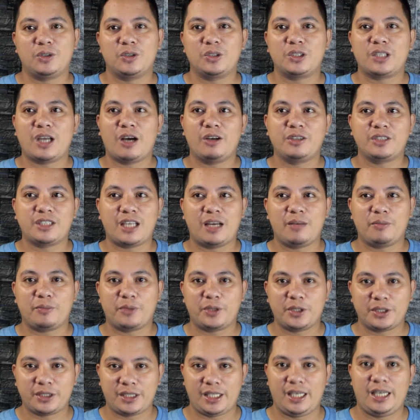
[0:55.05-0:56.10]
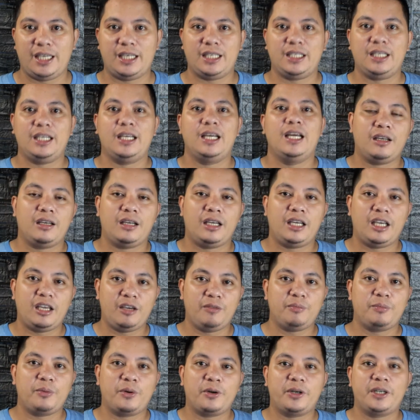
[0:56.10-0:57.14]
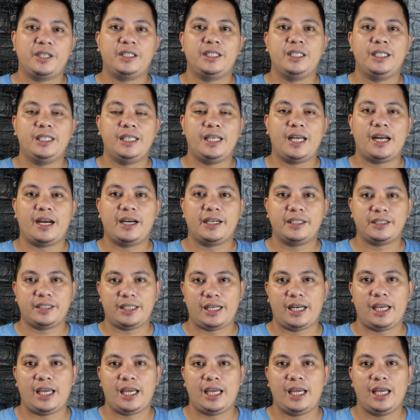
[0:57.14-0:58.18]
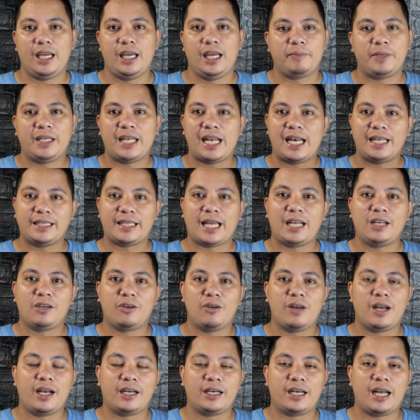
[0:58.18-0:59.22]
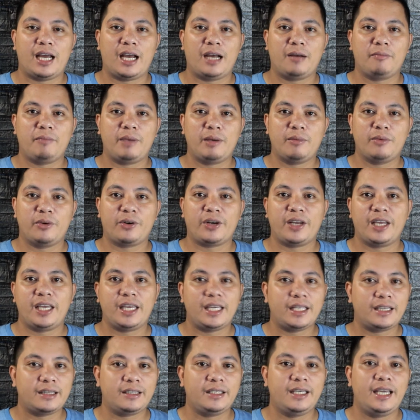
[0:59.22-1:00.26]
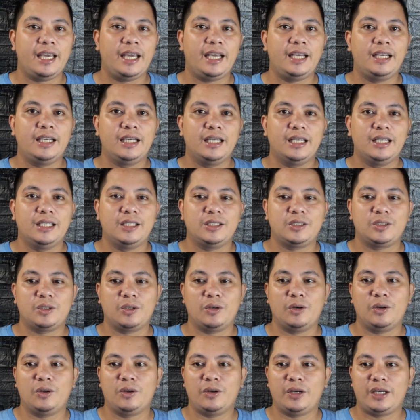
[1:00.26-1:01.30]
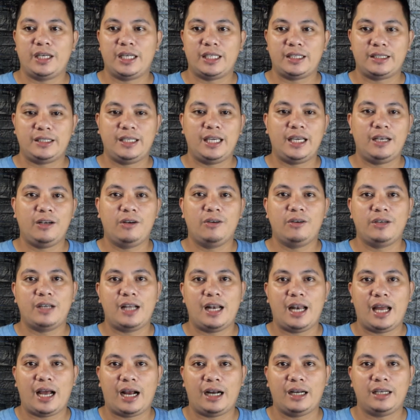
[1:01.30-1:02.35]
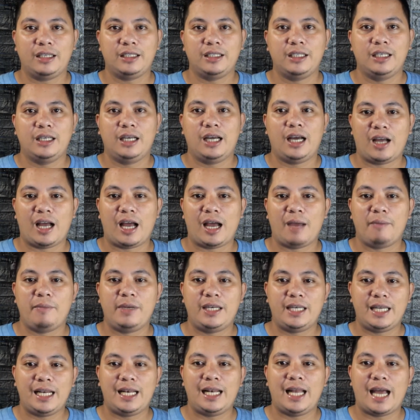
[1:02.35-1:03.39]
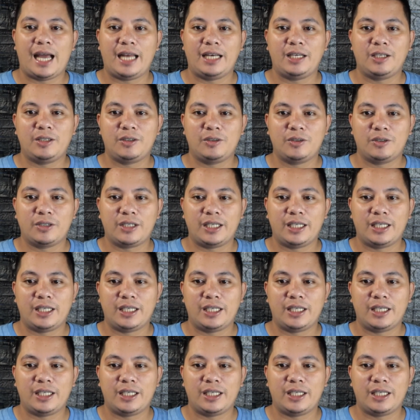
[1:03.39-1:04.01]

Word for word: 2014 E4 DDR3 pinalitan ko lang ng memory 8 gig so init gig ko na lang uh, binilhan ko